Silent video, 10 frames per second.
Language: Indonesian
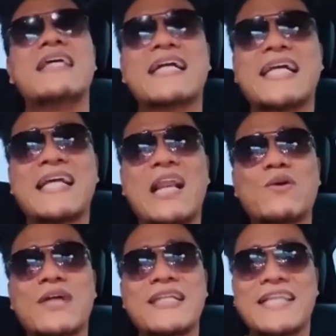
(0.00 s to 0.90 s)
yang kita
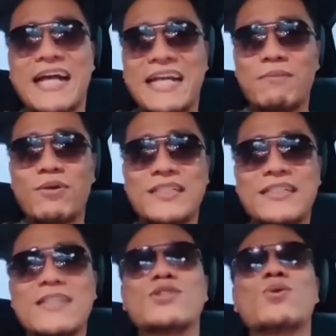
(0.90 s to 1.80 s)
lakukan jangan
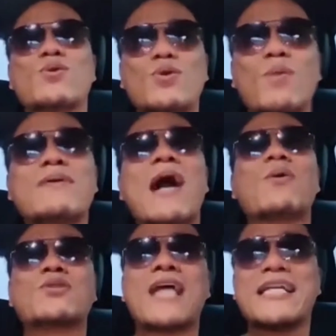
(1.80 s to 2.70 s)
emosi, cukup
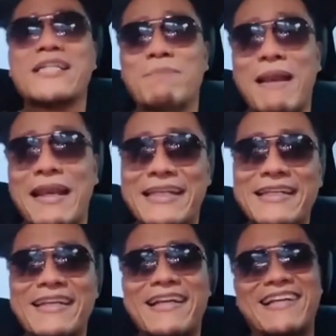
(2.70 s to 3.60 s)
gak usah
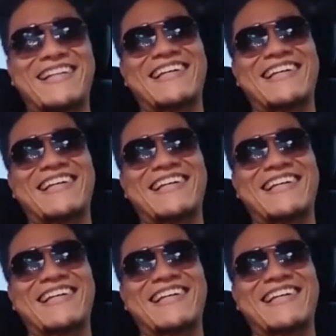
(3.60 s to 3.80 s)
dibeli.